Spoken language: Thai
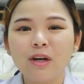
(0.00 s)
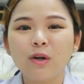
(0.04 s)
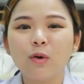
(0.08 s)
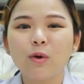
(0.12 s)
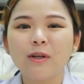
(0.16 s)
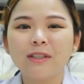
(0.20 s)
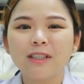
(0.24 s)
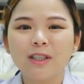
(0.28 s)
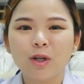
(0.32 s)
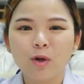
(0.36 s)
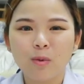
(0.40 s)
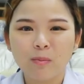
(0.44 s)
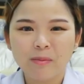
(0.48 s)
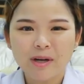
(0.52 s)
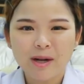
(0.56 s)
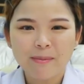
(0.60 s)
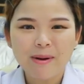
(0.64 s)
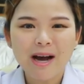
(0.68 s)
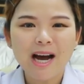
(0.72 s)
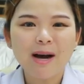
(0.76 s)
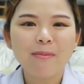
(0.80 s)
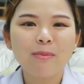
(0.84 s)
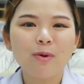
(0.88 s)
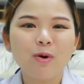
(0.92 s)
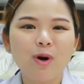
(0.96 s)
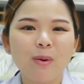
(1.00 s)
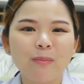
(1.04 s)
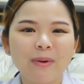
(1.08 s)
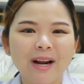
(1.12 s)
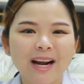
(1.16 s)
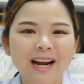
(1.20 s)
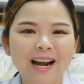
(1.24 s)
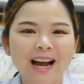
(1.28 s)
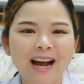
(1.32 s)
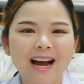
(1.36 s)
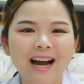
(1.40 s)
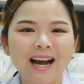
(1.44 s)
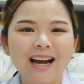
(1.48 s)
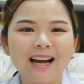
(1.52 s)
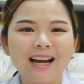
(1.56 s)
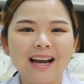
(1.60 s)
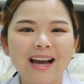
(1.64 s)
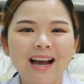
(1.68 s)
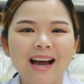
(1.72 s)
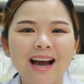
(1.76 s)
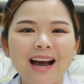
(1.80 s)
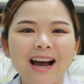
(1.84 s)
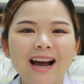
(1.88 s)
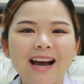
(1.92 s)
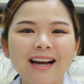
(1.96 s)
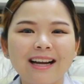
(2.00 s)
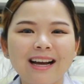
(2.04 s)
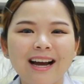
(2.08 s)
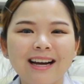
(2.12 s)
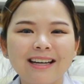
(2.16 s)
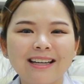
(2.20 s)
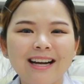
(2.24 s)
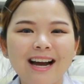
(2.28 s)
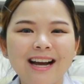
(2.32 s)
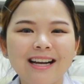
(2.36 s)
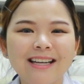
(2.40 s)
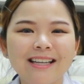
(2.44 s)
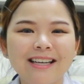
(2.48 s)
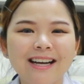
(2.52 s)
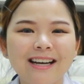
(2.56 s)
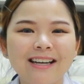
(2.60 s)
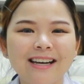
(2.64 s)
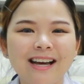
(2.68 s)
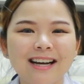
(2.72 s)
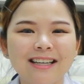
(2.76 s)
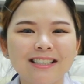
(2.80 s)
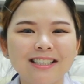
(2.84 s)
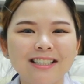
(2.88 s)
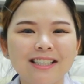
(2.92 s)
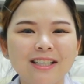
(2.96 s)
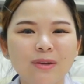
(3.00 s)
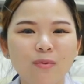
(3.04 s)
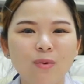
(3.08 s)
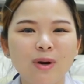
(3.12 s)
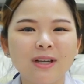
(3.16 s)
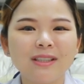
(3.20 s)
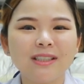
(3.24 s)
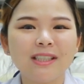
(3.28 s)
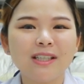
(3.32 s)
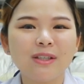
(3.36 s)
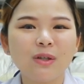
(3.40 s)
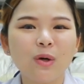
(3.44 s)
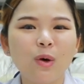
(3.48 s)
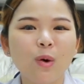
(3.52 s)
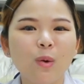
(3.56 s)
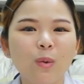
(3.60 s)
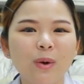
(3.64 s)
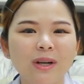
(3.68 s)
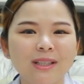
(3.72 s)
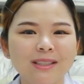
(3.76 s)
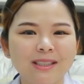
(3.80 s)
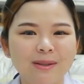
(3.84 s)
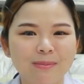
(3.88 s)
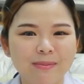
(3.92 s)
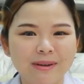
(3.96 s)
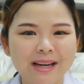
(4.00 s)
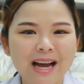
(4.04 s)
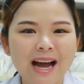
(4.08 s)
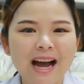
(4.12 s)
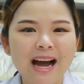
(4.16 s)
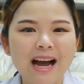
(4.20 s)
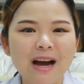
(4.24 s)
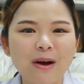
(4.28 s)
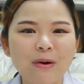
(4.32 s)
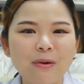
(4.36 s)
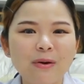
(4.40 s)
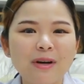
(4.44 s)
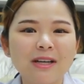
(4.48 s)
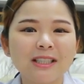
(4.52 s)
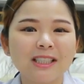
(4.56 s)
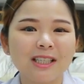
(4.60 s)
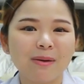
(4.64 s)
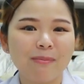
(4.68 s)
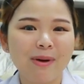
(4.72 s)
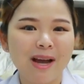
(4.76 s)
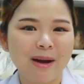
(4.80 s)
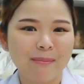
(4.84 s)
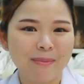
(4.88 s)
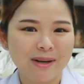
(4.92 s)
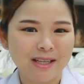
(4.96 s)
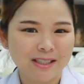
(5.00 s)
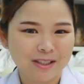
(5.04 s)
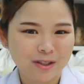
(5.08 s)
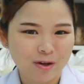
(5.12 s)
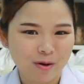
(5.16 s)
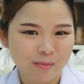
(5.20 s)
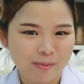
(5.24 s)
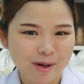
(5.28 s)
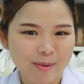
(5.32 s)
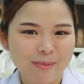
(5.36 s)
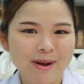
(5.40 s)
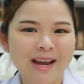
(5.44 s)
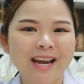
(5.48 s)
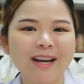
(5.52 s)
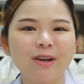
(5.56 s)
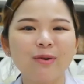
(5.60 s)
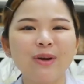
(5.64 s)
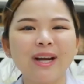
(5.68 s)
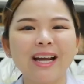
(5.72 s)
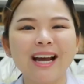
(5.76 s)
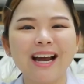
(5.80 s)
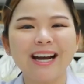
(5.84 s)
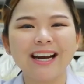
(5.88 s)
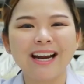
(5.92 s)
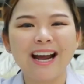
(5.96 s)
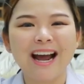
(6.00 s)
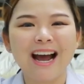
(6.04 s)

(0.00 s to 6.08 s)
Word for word: โดยสรุปในภาพรวมนะคะอาการข้างเคียงหลังฉีดวัคซีนโควิด -19 จะแบ่งเป็น 2 ประเภทด้วยกัน